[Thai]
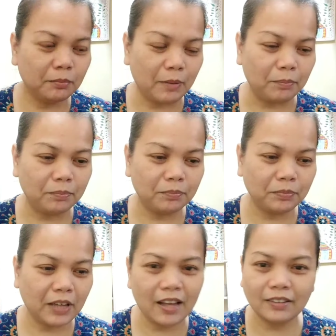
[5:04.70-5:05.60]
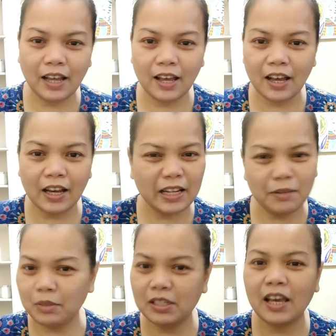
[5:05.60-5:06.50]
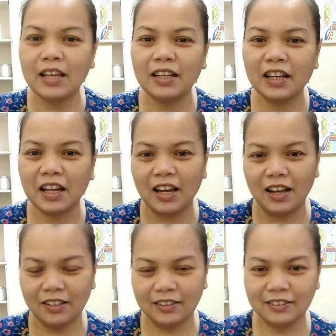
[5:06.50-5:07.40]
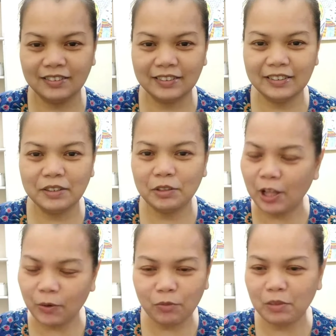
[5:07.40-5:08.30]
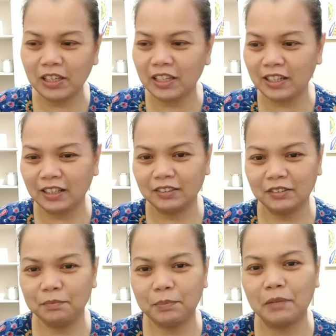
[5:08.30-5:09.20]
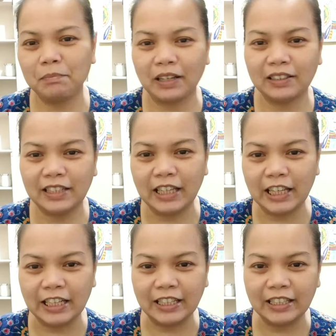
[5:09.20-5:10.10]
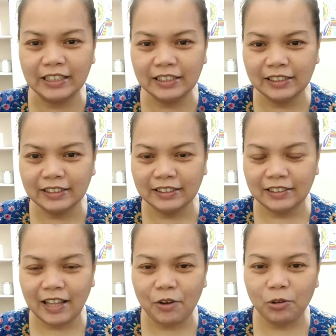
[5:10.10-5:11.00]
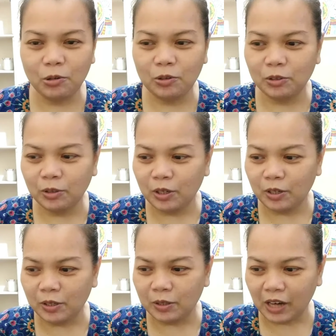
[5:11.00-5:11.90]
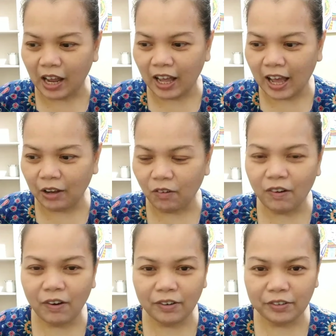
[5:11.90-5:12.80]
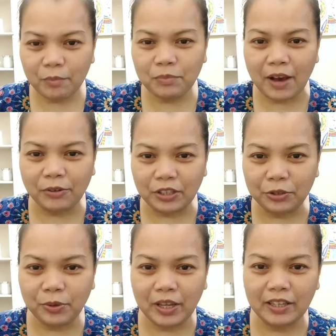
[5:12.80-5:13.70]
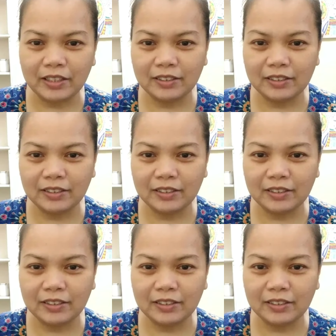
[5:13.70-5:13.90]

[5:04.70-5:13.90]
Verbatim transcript: แบบข้างทางอะไรไม่ใช่นะคะ คือเราก็มีคลินิกเป็นปกติเลย แล้วราคาก็ย่อมเยาวดีด้วย